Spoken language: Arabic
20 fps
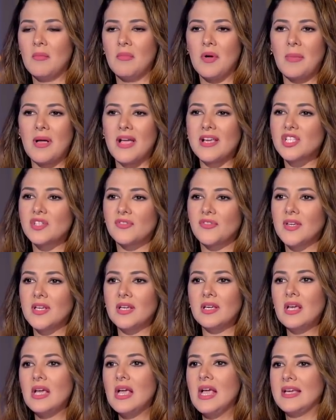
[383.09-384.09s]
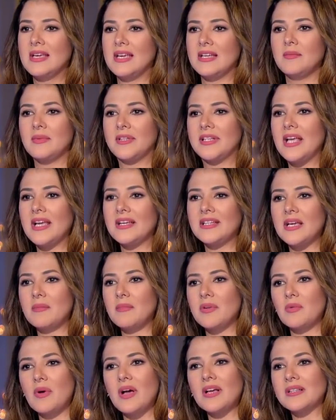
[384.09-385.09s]
ما بقاش فيه يعني بتلاقي
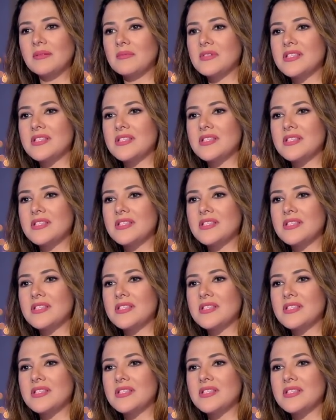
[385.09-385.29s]
دايما واحده